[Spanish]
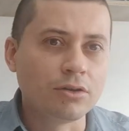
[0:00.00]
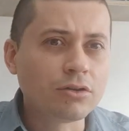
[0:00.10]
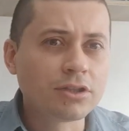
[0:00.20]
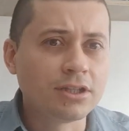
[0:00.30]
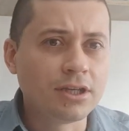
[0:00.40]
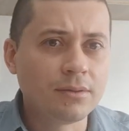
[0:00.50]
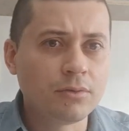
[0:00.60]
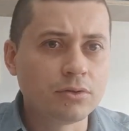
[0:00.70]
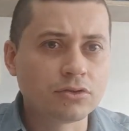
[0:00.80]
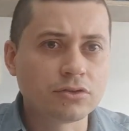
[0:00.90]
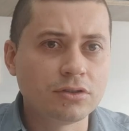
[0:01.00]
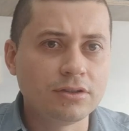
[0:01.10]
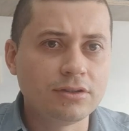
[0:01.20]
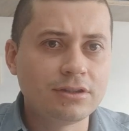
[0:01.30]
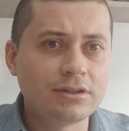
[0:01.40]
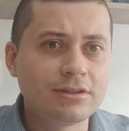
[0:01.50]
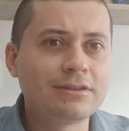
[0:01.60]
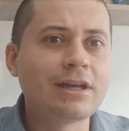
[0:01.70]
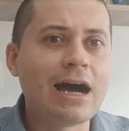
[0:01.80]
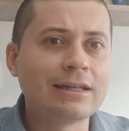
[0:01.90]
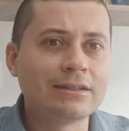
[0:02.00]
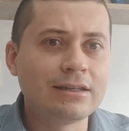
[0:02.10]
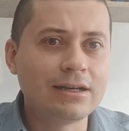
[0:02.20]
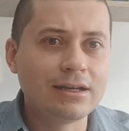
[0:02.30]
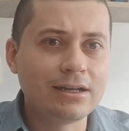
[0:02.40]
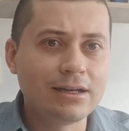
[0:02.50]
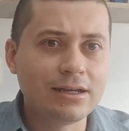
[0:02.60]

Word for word: no lo teníamos tan